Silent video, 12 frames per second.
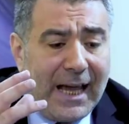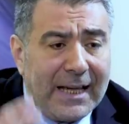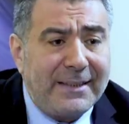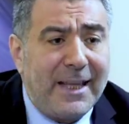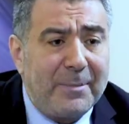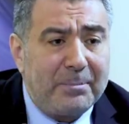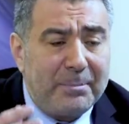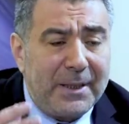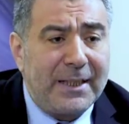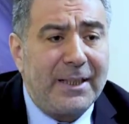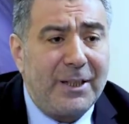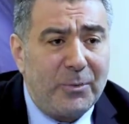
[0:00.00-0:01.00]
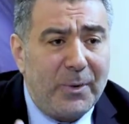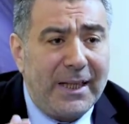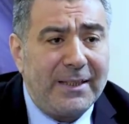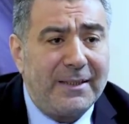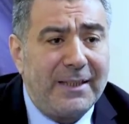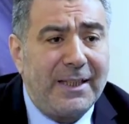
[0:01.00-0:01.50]
عدم بر
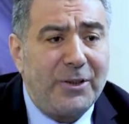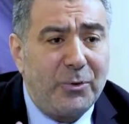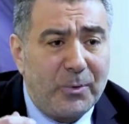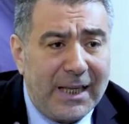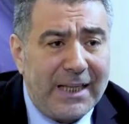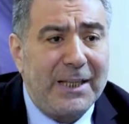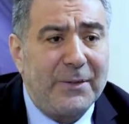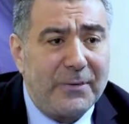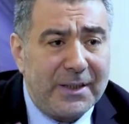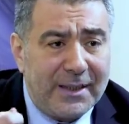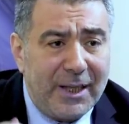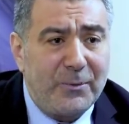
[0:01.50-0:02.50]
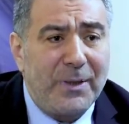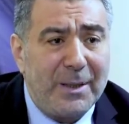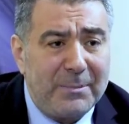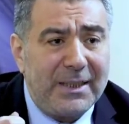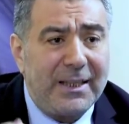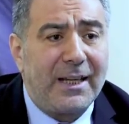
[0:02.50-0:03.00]
الوالدين يكلف
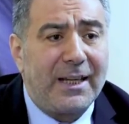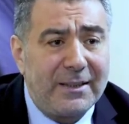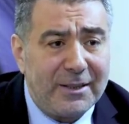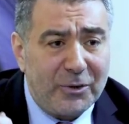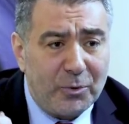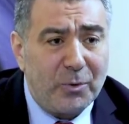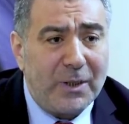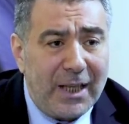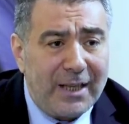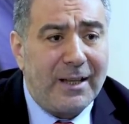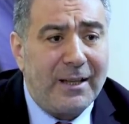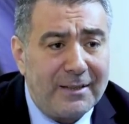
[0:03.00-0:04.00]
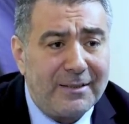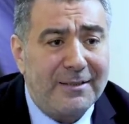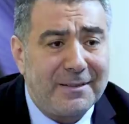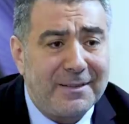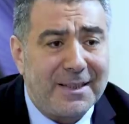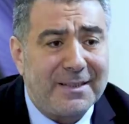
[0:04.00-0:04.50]
الدولة مليارات الدولارات
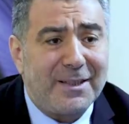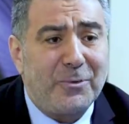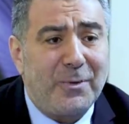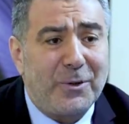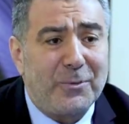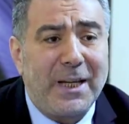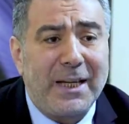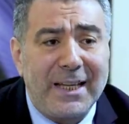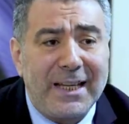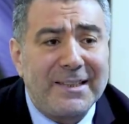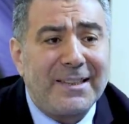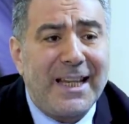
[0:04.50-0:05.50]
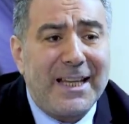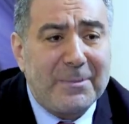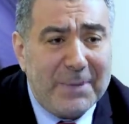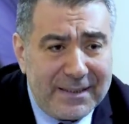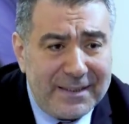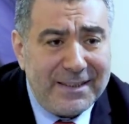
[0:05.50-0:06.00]
الله تصور أكبر. هناك
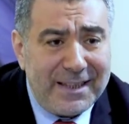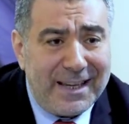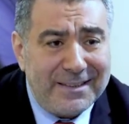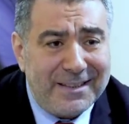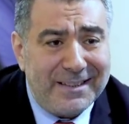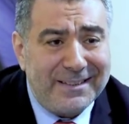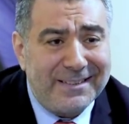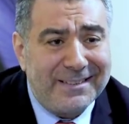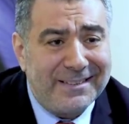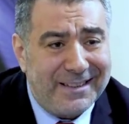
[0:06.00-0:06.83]
خسائر مادية جميلة. أيضا